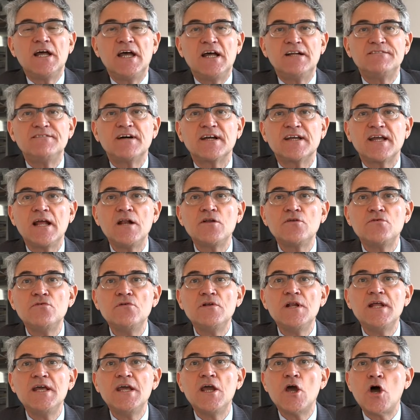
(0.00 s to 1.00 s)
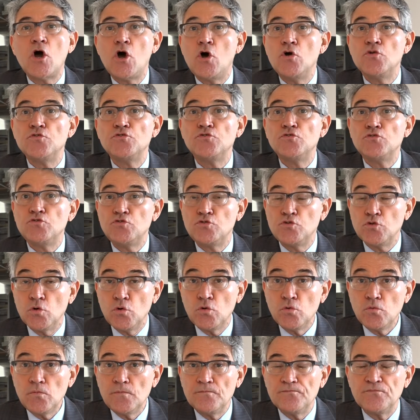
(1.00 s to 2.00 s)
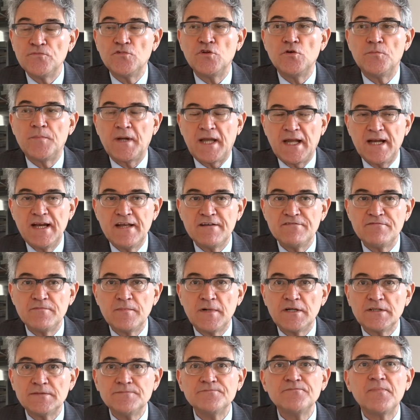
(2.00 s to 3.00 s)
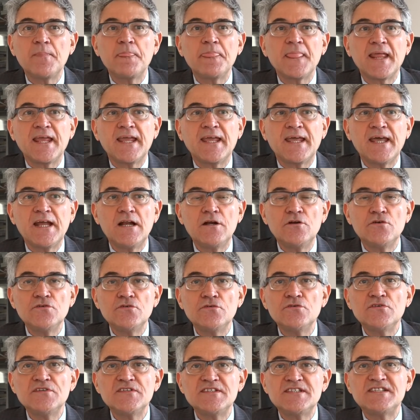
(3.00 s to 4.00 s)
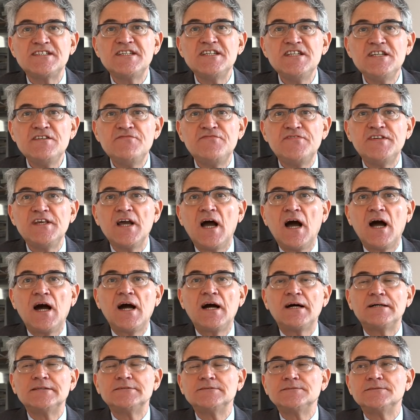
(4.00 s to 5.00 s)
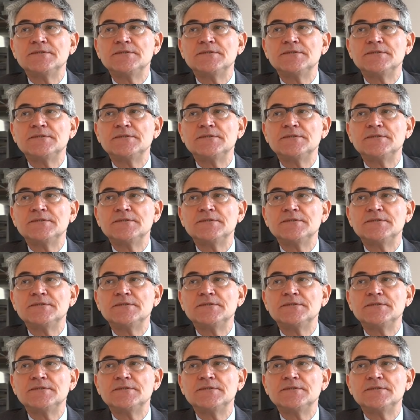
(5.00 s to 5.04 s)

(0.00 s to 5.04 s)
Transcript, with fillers: Elle va calculer un taux de prélèvement qu'elle euh, signifiera